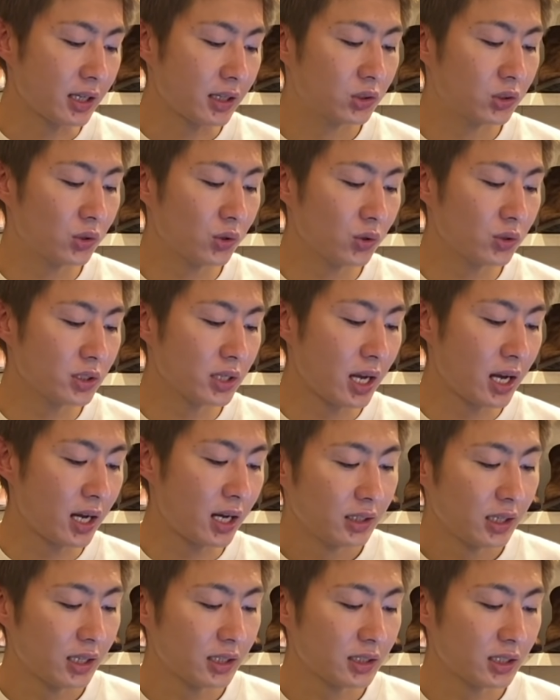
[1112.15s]
クローザー
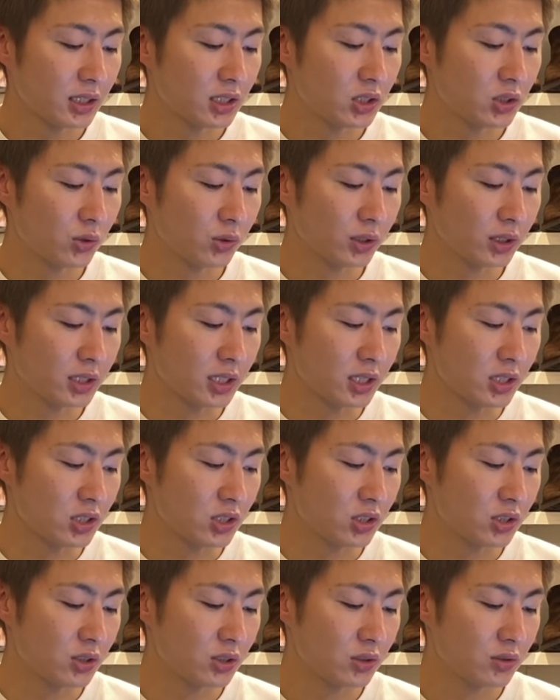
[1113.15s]
中崎翔太選
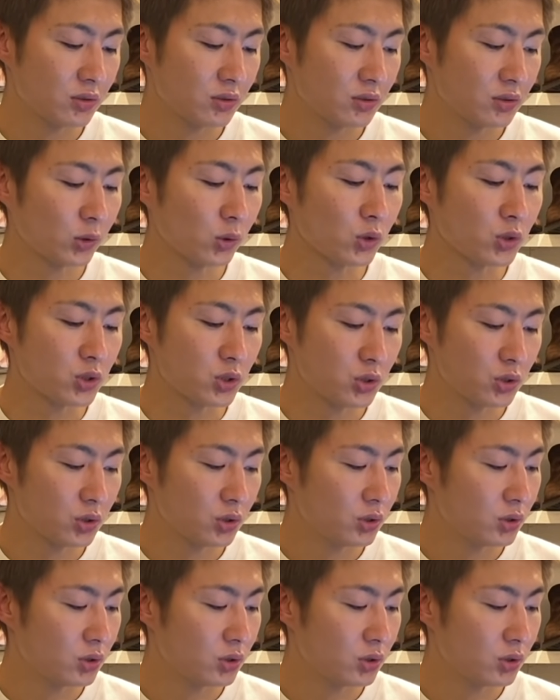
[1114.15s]
手投手